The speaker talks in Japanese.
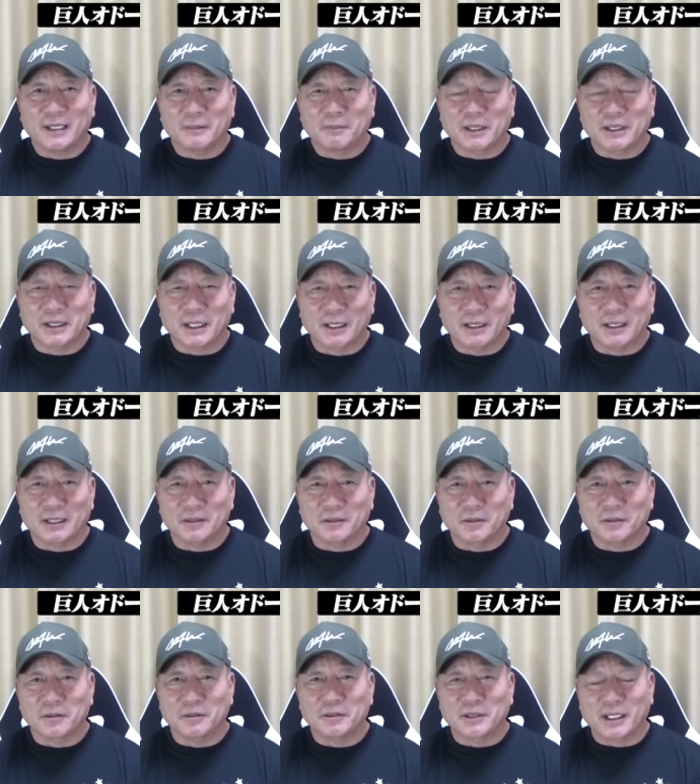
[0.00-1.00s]
まあ、対談
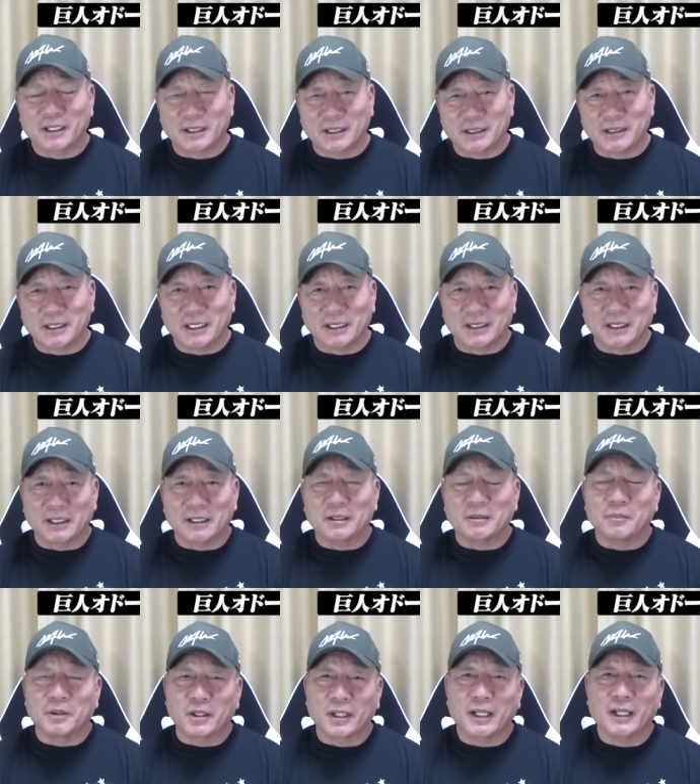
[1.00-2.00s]
という形なんだけ
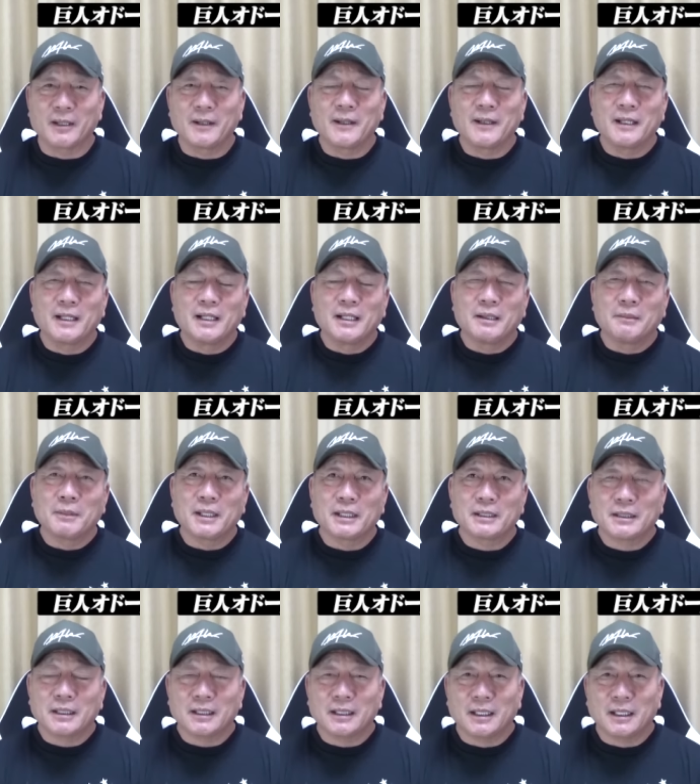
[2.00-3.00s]
どもね、はい、ま
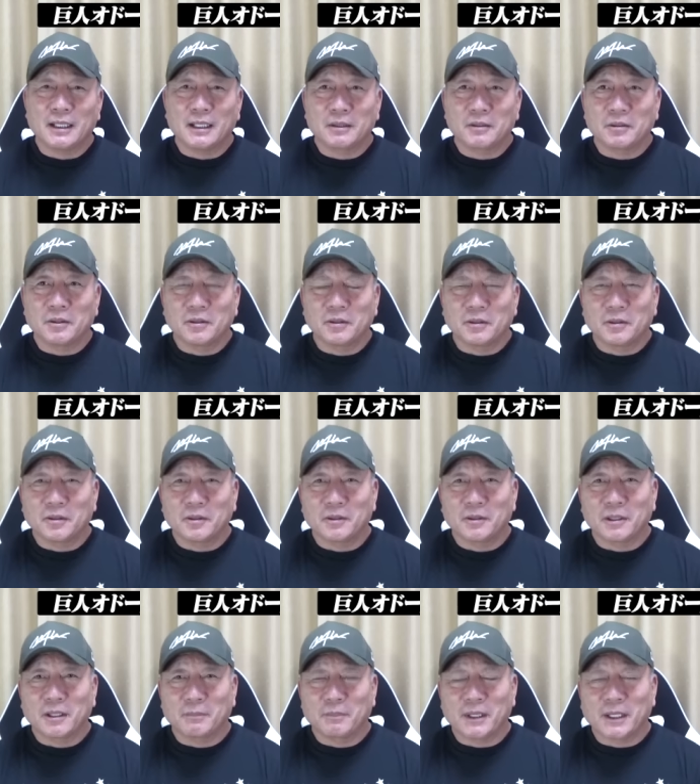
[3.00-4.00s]
あ、ただ、あ
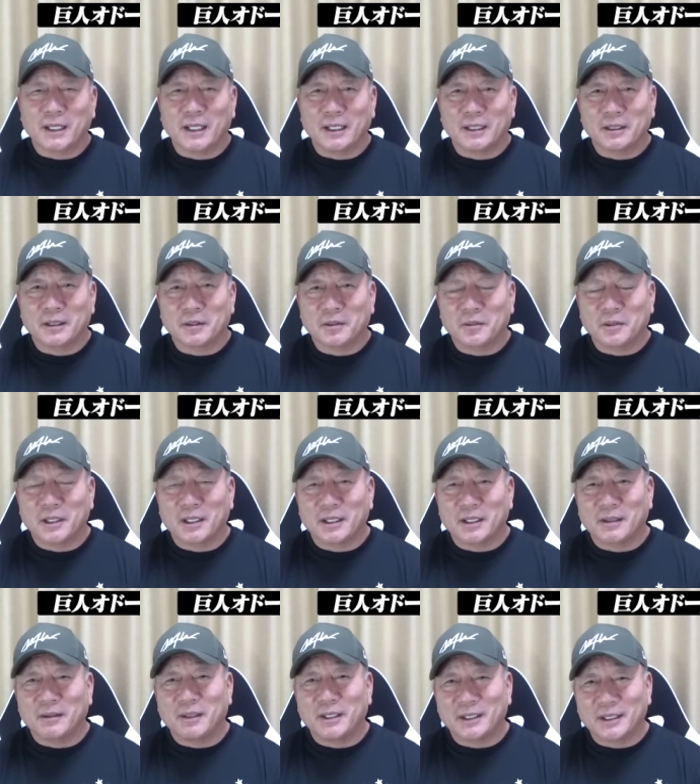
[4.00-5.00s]
のー、やっぱ環境が
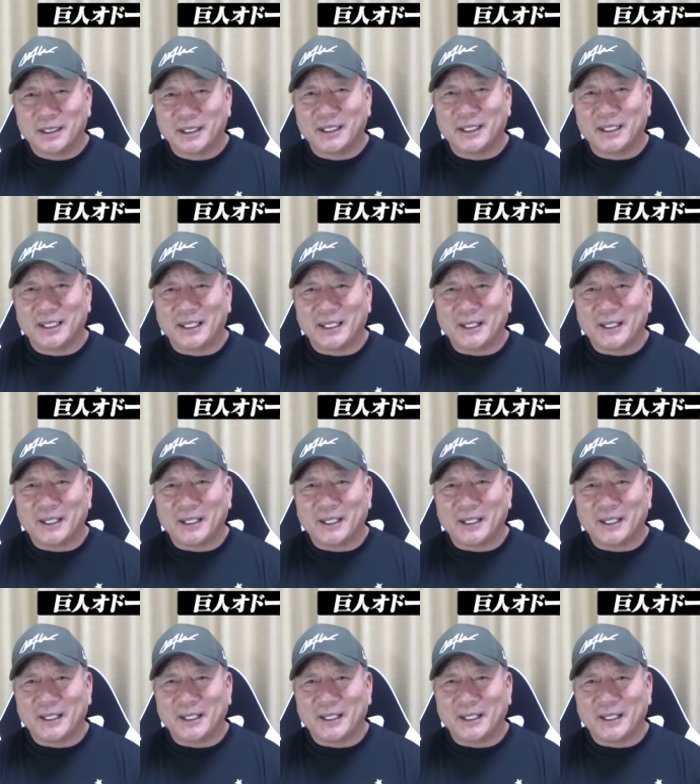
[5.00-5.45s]
変わり、